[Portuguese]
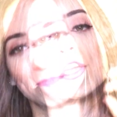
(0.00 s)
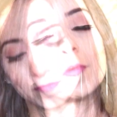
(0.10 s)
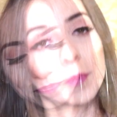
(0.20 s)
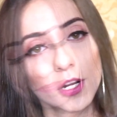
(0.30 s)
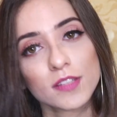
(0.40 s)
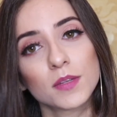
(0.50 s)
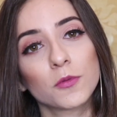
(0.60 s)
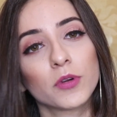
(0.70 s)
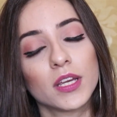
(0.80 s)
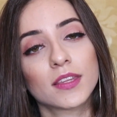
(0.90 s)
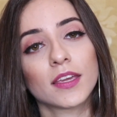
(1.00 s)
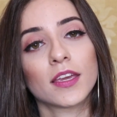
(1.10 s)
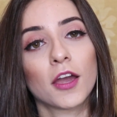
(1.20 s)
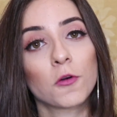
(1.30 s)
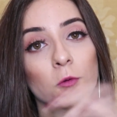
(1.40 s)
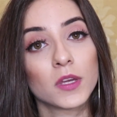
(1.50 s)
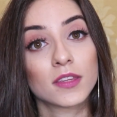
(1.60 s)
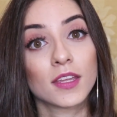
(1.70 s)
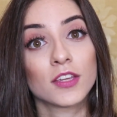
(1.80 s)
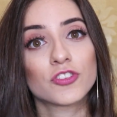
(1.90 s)
E o próximo item é um
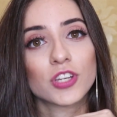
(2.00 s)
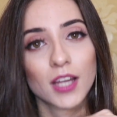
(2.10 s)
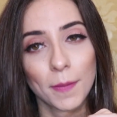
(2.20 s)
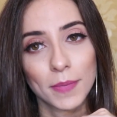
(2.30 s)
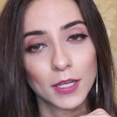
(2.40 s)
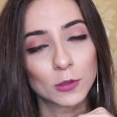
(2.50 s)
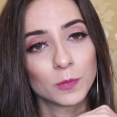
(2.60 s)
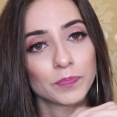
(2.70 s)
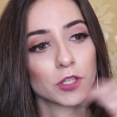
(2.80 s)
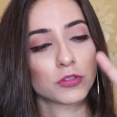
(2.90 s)
item de cabelo.